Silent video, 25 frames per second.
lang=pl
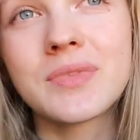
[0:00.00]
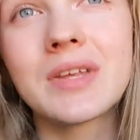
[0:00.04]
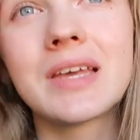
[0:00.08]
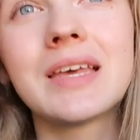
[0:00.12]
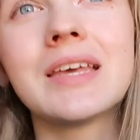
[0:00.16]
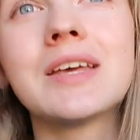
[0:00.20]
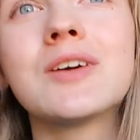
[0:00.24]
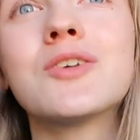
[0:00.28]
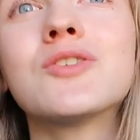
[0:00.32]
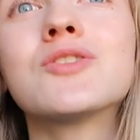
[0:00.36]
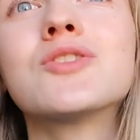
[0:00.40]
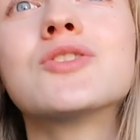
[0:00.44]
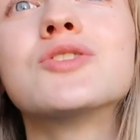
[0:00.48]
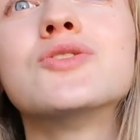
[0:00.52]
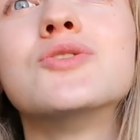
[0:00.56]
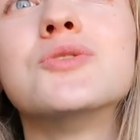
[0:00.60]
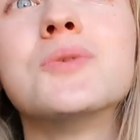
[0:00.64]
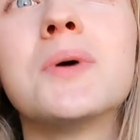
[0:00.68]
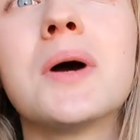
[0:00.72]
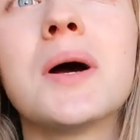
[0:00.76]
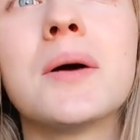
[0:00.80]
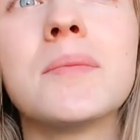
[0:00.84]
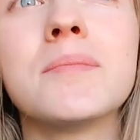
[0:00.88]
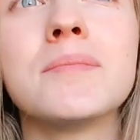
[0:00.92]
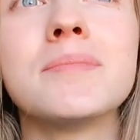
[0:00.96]
I go
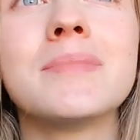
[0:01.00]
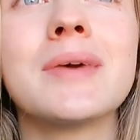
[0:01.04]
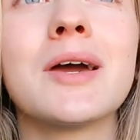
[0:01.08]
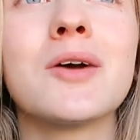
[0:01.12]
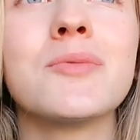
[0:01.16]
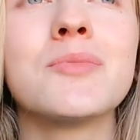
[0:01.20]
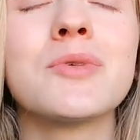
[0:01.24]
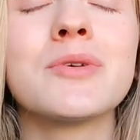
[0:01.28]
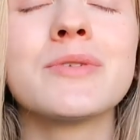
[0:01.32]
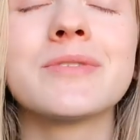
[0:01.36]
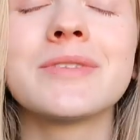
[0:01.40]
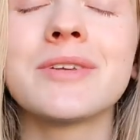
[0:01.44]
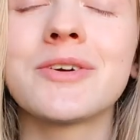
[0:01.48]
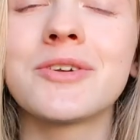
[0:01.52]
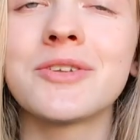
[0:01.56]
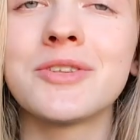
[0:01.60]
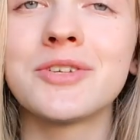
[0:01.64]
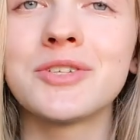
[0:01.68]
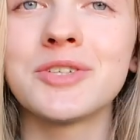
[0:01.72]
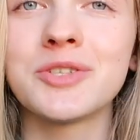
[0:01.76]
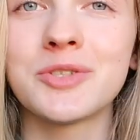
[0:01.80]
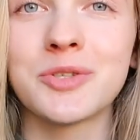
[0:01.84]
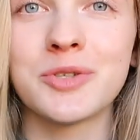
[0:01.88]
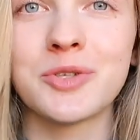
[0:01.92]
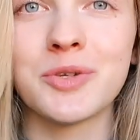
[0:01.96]
nosiłam, miałam ją
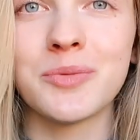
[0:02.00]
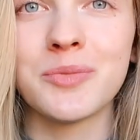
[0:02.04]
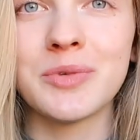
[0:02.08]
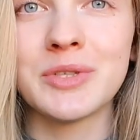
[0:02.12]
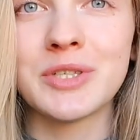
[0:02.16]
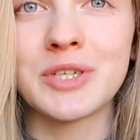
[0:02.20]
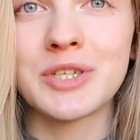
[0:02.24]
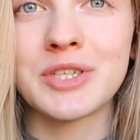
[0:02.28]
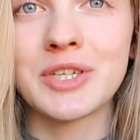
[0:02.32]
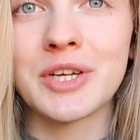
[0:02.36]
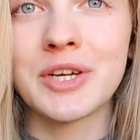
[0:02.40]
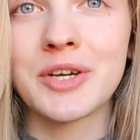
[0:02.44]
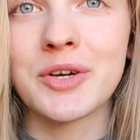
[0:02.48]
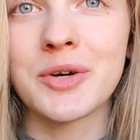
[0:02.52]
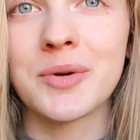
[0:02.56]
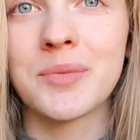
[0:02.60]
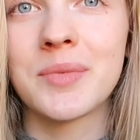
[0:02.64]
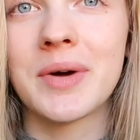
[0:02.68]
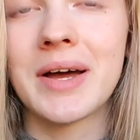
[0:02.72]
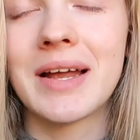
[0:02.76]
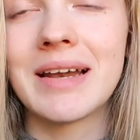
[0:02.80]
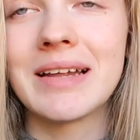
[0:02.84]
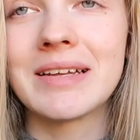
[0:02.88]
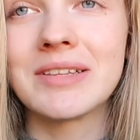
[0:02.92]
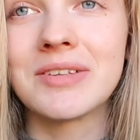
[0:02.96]
teoretycznie coś robić ze
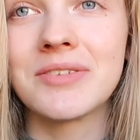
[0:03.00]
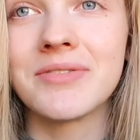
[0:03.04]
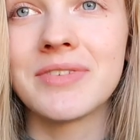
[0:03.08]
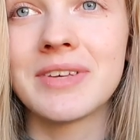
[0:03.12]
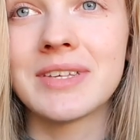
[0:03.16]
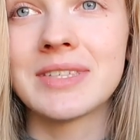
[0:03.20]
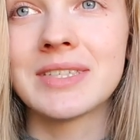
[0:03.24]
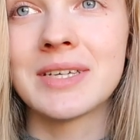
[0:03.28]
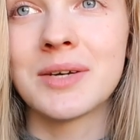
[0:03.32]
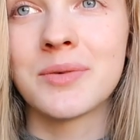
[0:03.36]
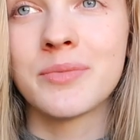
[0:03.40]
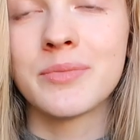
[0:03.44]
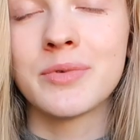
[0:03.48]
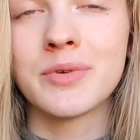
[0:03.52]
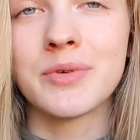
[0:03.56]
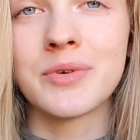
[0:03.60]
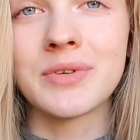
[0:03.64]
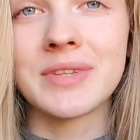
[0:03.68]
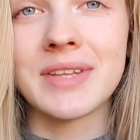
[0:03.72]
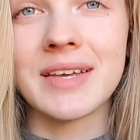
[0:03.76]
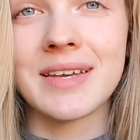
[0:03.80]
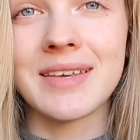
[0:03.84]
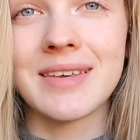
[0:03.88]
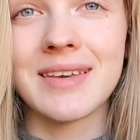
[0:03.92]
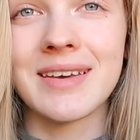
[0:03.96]
szczęką, ale to wiecie, było
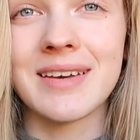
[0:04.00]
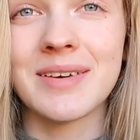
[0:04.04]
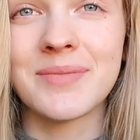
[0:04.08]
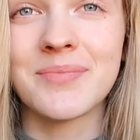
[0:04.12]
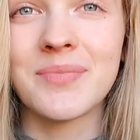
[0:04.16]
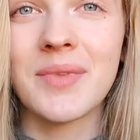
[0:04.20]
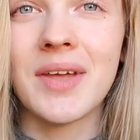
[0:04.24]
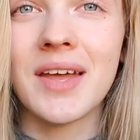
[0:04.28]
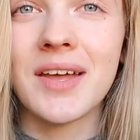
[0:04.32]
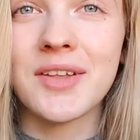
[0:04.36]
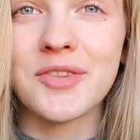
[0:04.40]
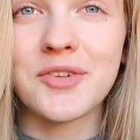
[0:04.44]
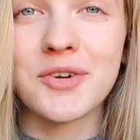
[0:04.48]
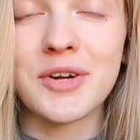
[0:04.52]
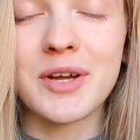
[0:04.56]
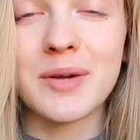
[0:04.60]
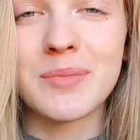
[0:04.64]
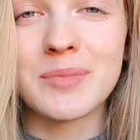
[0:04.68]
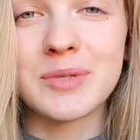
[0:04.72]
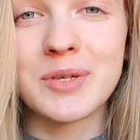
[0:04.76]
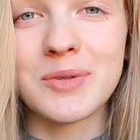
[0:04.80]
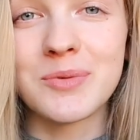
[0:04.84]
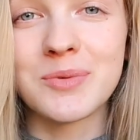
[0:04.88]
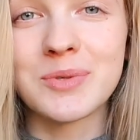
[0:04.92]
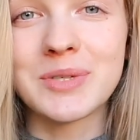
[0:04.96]
takie trochę
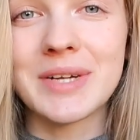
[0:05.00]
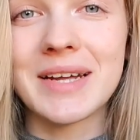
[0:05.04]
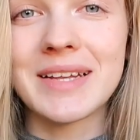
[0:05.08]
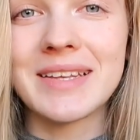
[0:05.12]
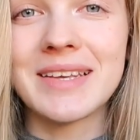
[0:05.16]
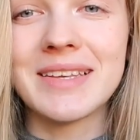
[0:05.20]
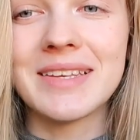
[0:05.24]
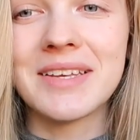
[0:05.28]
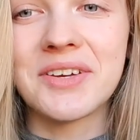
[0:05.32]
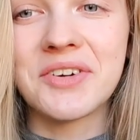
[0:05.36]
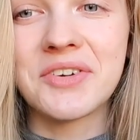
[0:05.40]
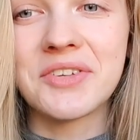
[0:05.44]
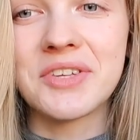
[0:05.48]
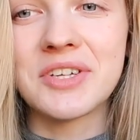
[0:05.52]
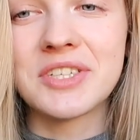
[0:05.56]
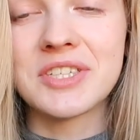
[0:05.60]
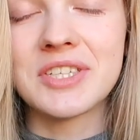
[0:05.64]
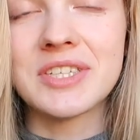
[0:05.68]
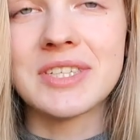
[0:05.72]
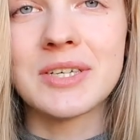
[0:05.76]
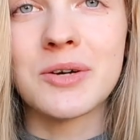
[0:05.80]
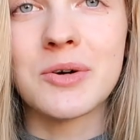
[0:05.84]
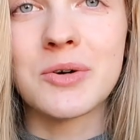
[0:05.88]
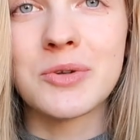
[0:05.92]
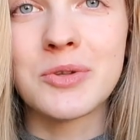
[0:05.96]
przedłużanie,
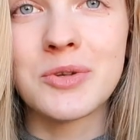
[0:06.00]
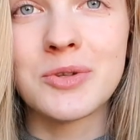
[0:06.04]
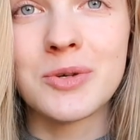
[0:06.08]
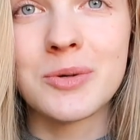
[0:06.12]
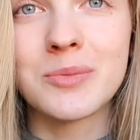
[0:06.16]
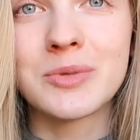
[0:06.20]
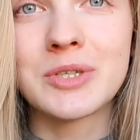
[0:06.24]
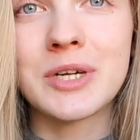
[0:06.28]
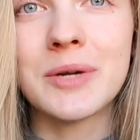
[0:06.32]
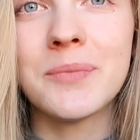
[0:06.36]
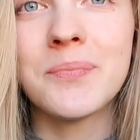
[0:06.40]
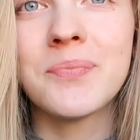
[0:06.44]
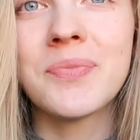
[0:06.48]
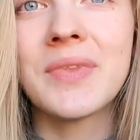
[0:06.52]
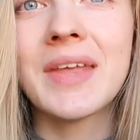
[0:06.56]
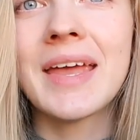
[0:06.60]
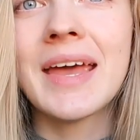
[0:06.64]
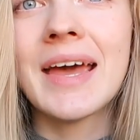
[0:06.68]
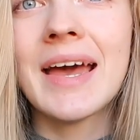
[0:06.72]
niekoniecznie działało to dobrze.